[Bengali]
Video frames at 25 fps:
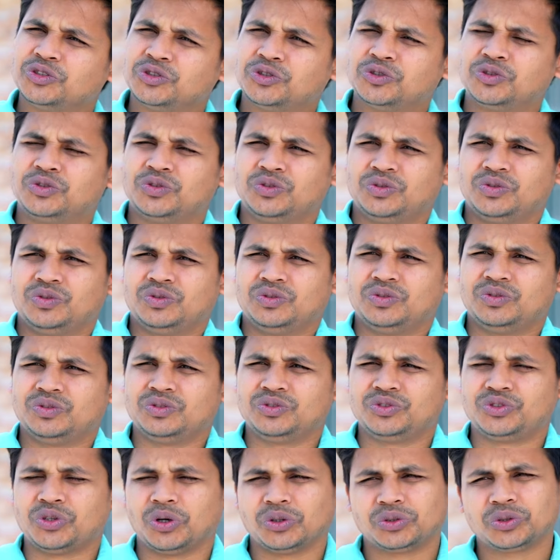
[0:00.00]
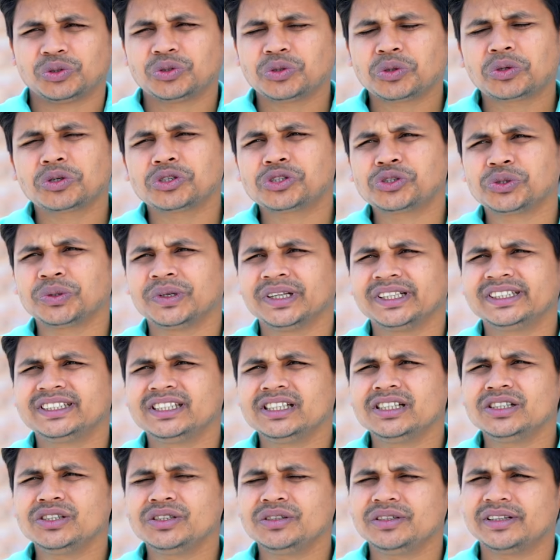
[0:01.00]
রাজু বলল যতটুকু
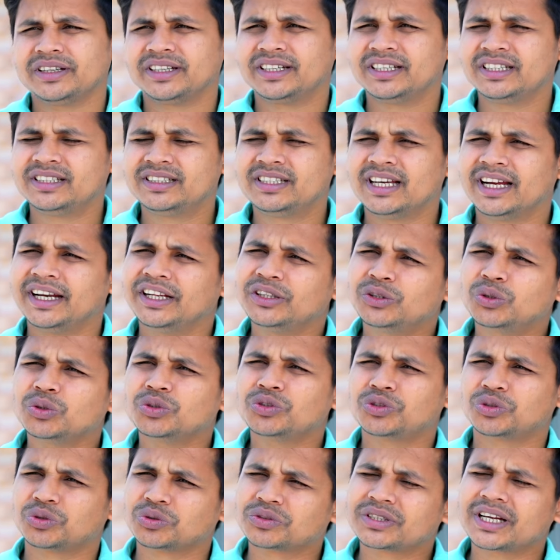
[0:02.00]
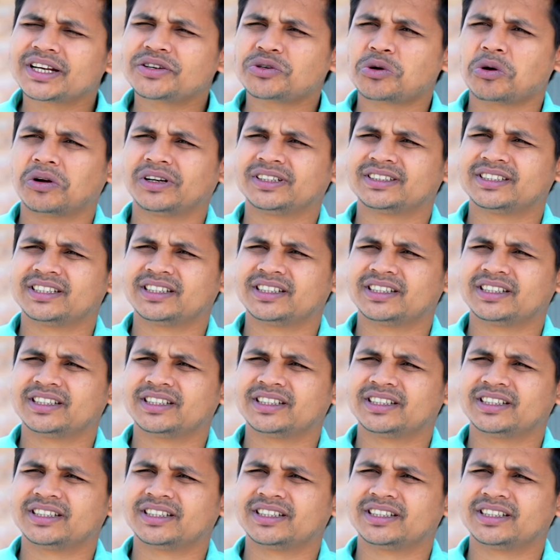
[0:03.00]
শুনেছি জেনি তো সুসাইড